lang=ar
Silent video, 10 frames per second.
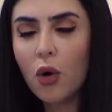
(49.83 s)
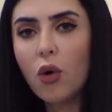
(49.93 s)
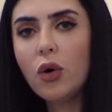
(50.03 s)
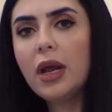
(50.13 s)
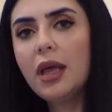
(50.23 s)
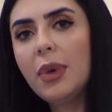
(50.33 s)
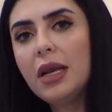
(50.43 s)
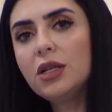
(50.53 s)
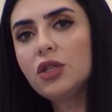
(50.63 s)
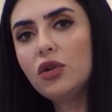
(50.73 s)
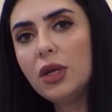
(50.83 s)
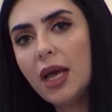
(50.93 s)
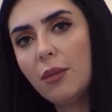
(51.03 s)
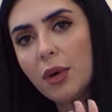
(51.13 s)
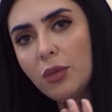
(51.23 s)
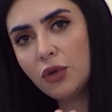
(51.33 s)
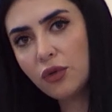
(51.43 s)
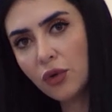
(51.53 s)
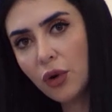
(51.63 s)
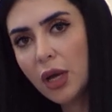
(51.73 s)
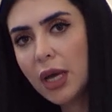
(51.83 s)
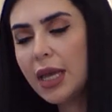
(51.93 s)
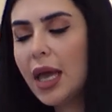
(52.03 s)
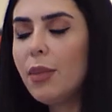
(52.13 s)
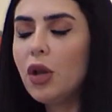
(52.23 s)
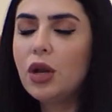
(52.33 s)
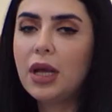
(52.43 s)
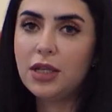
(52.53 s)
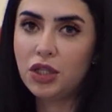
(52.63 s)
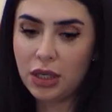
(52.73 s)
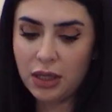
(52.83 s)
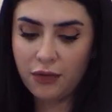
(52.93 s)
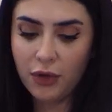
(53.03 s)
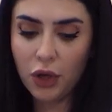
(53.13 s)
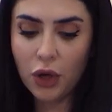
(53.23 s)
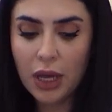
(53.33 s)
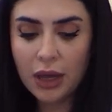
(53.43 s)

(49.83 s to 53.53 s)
وهون رح يبلش انه يا اما بينتقه يا اما انه رح يتشردق فيه